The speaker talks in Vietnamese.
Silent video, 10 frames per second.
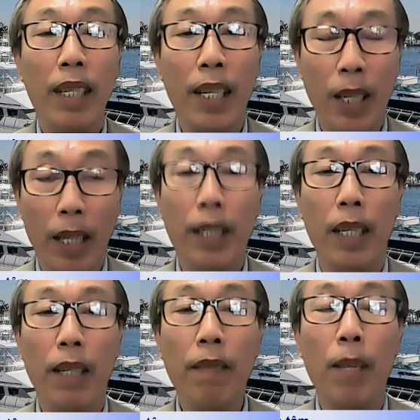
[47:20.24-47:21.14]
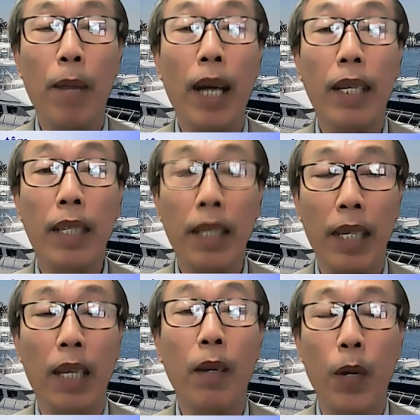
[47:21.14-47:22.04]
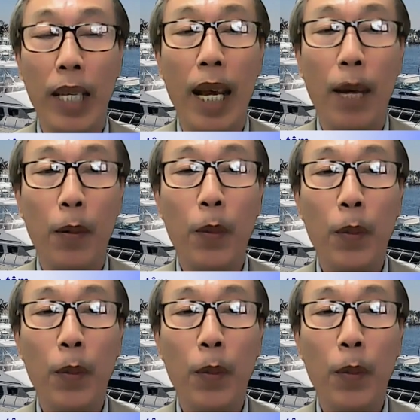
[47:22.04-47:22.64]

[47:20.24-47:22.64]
thì nó lịch sử về mặt chính trị và ngoại giao